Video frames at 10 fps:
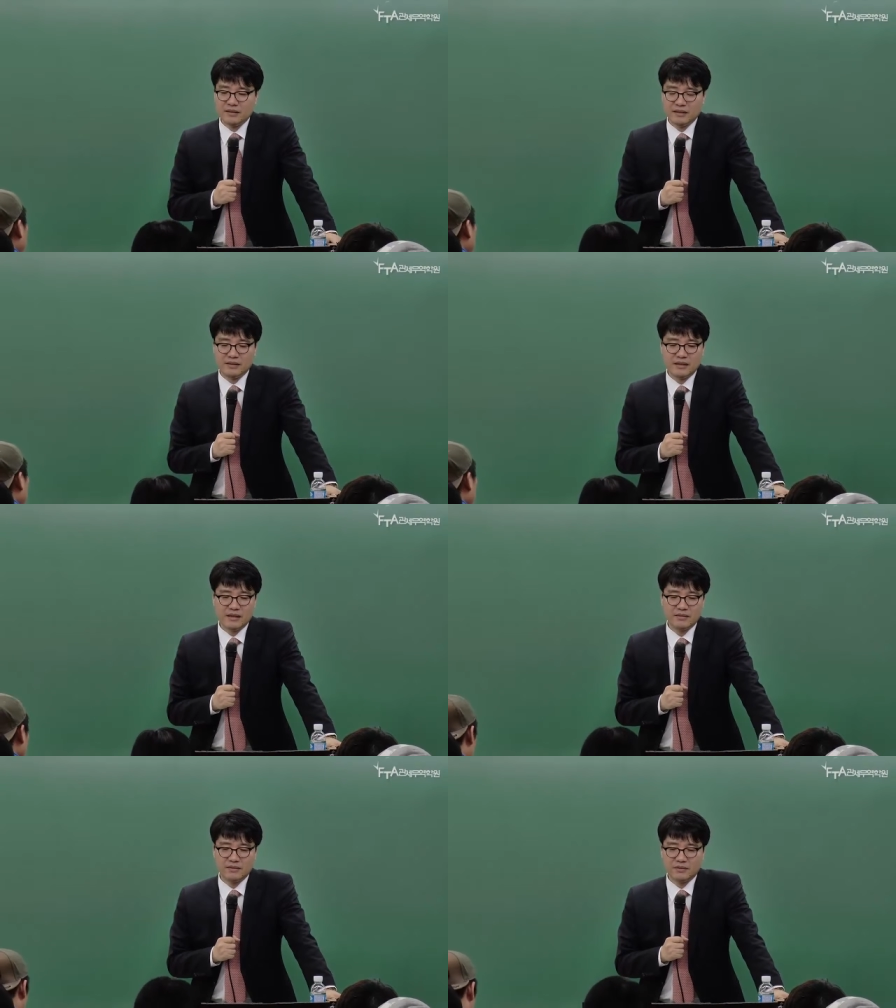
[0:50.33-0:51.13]

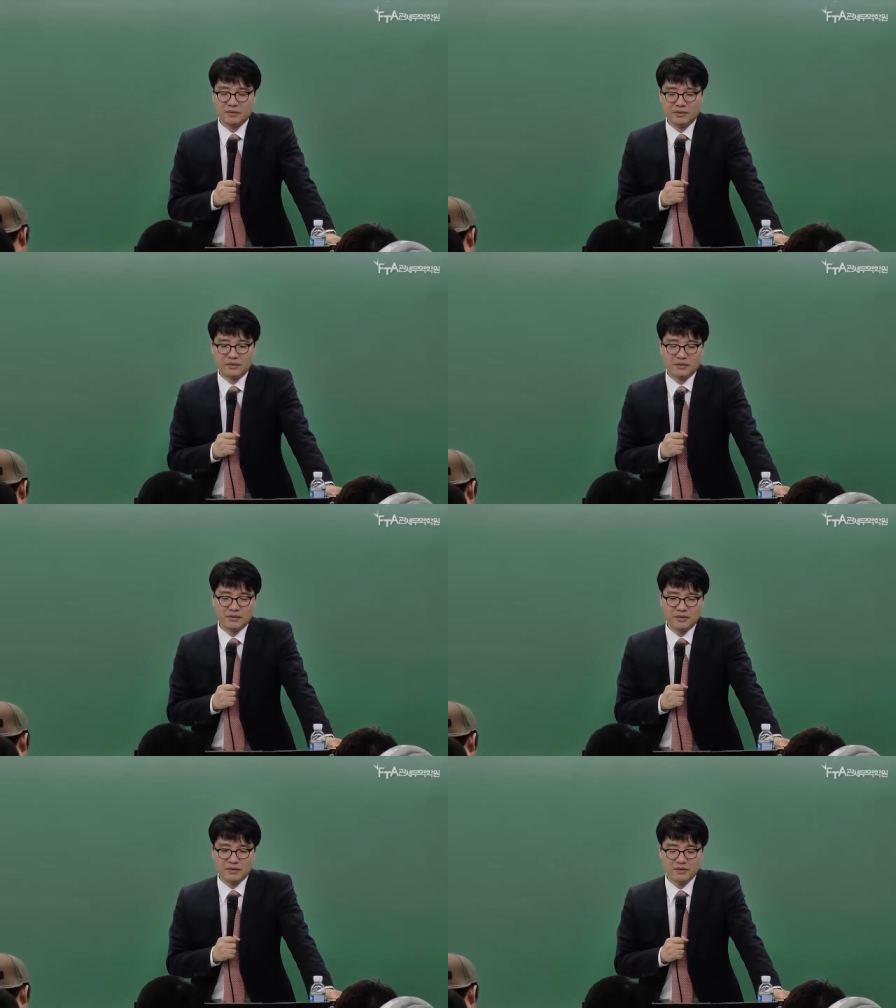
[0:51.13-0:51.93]
낸다라는 것도
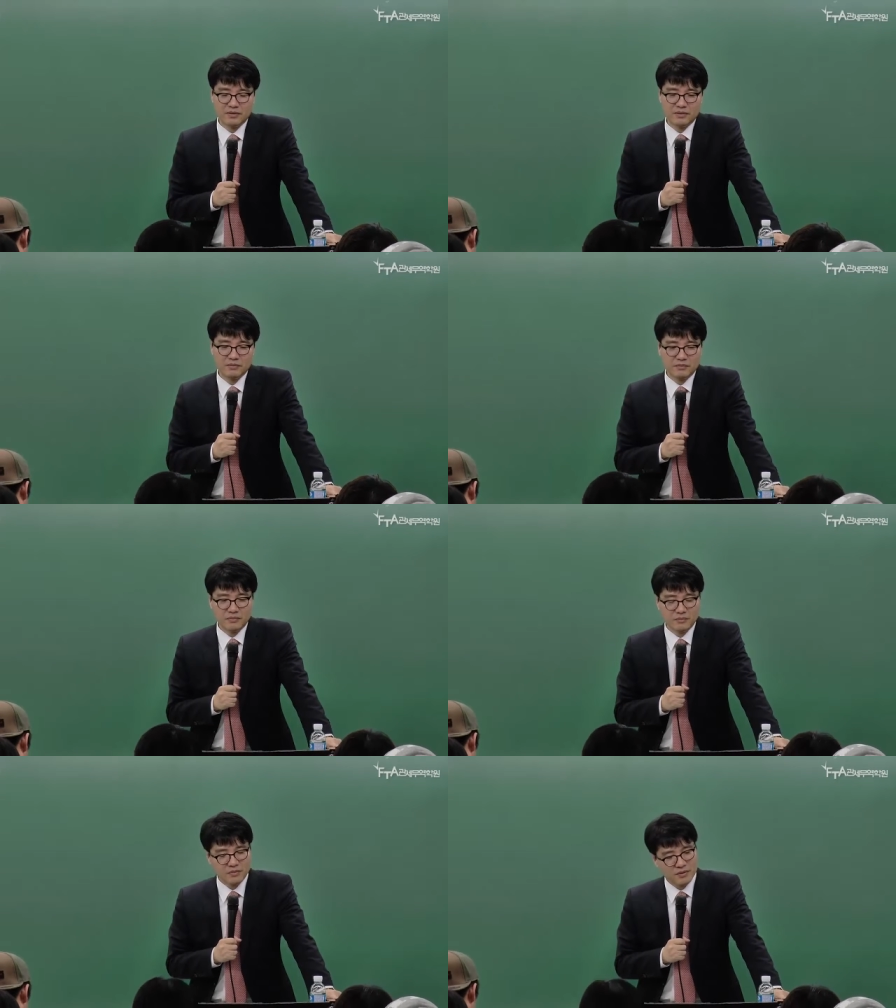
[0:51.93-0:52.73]
그건
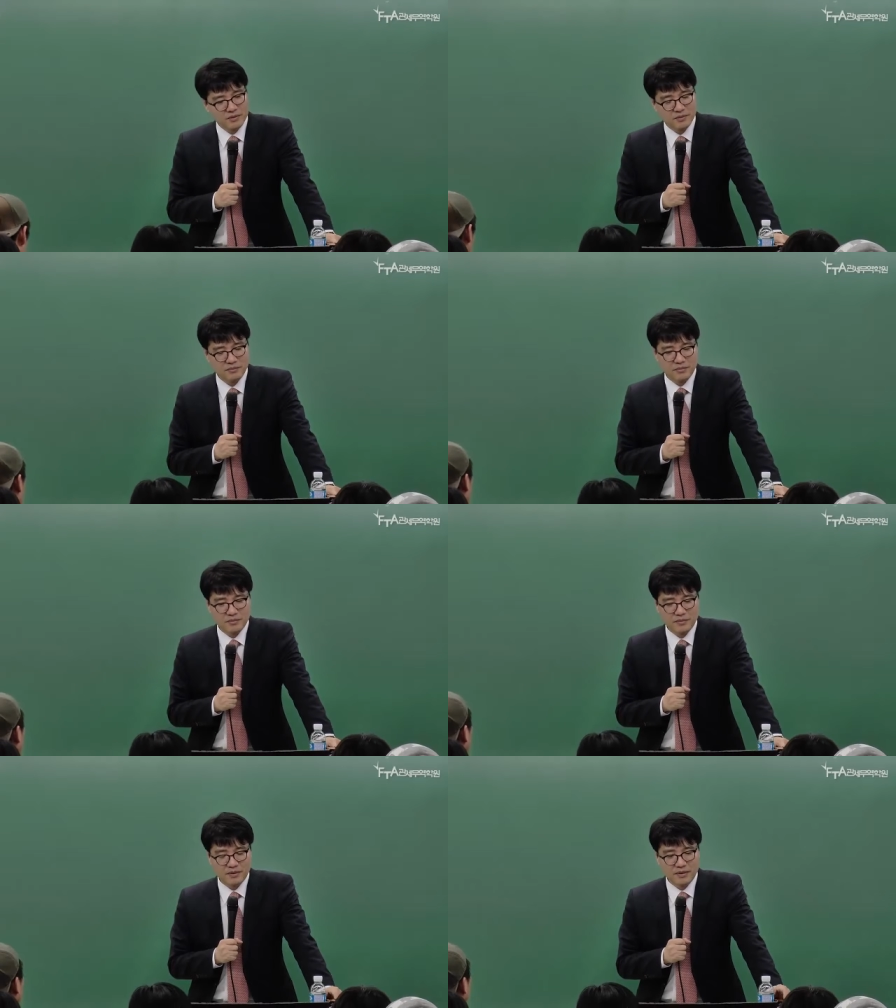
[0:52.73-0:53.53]
좀 뭐
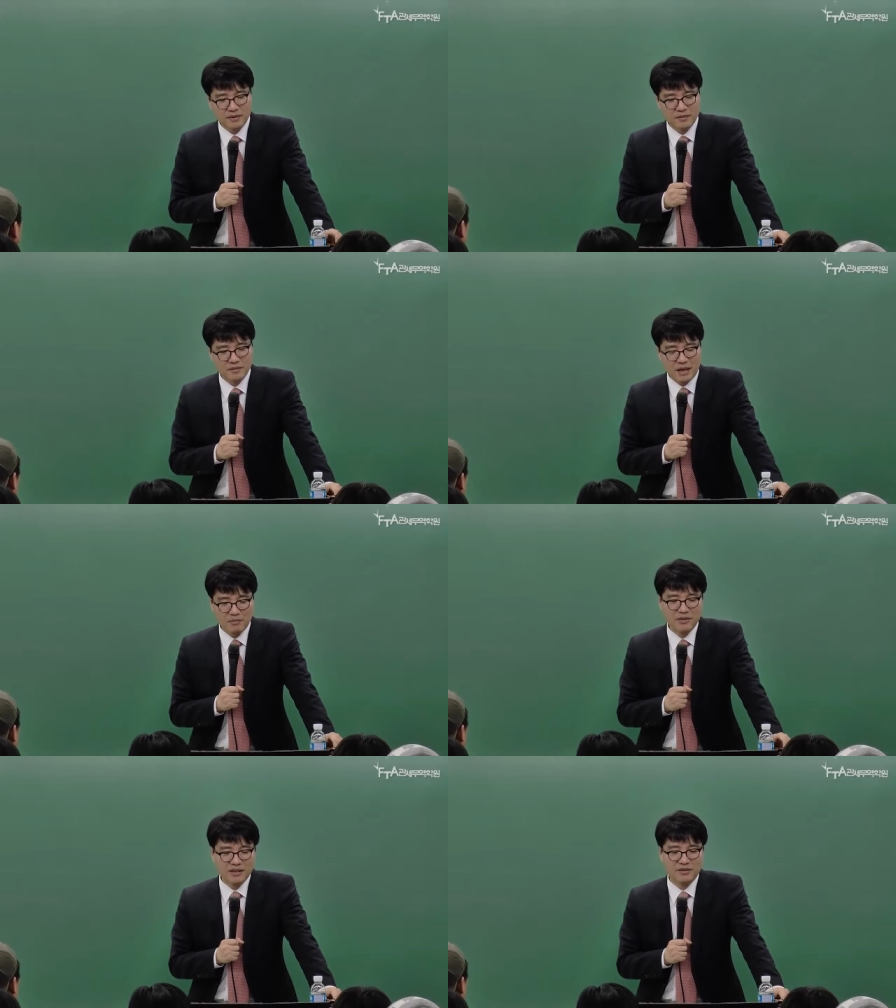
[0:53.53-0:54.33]

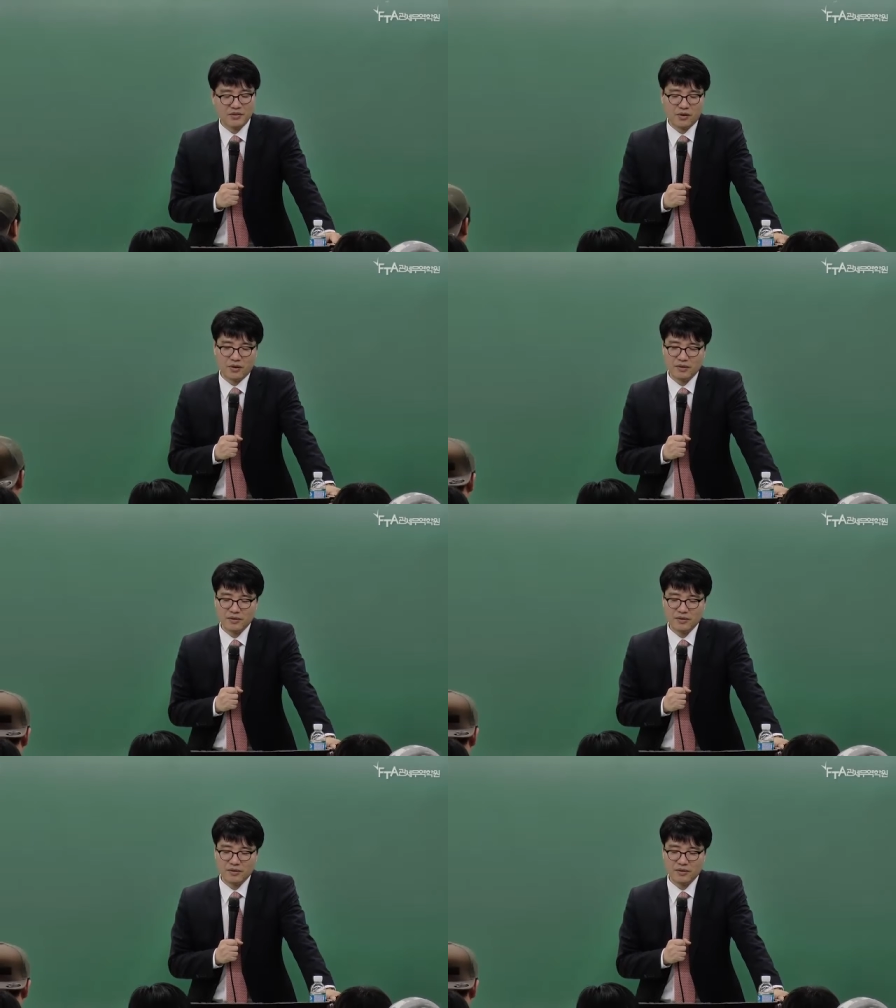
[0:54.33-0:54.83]
잘못된 거죠.